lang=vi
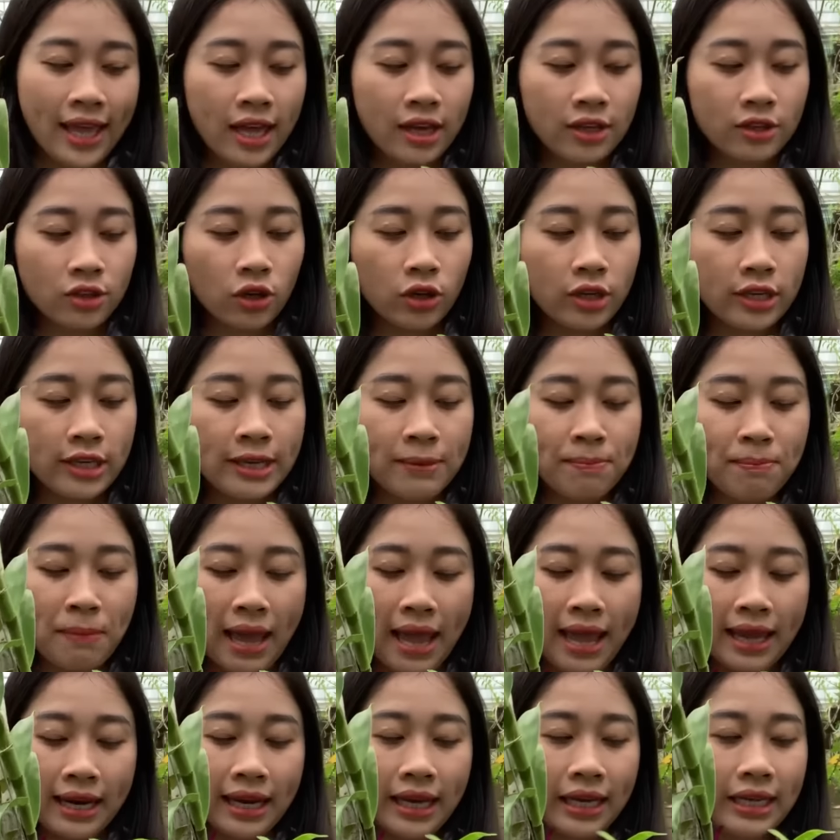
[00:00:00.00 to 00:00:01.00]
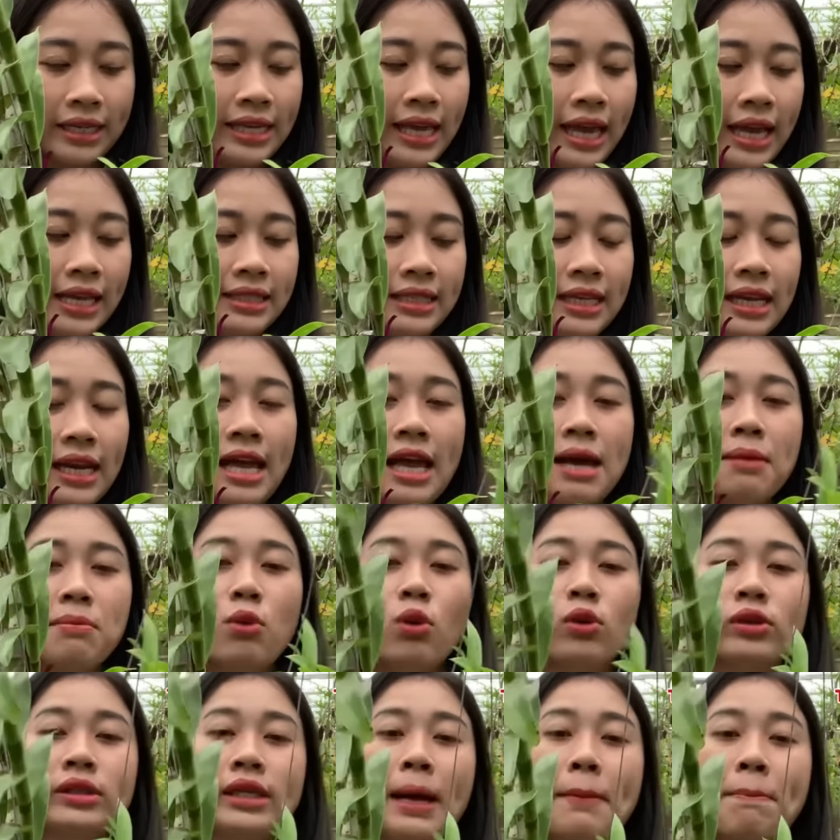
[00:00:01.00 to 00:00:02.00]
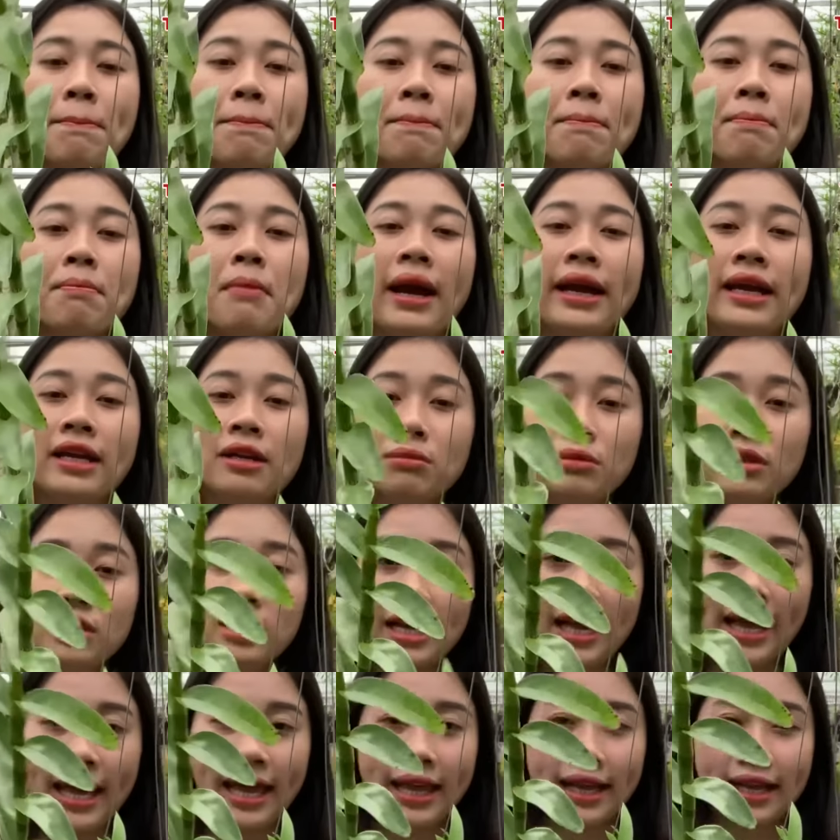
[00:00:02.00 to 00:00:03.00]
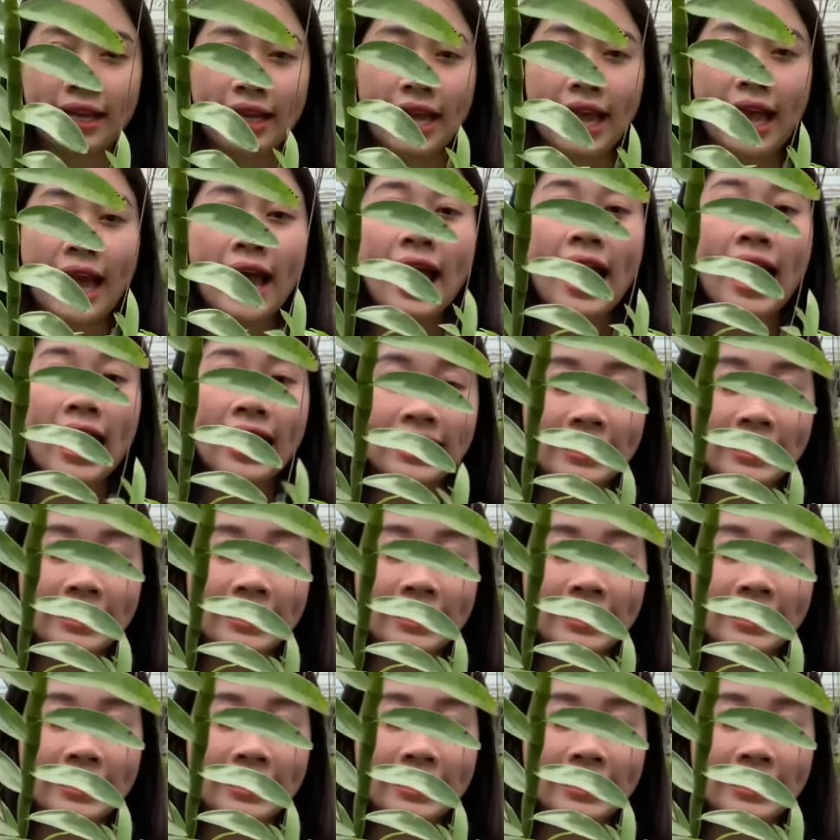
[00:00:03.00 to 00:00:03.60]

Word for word: Rồi mã này giá sẽ là một trăm bảy mươi ngàn hai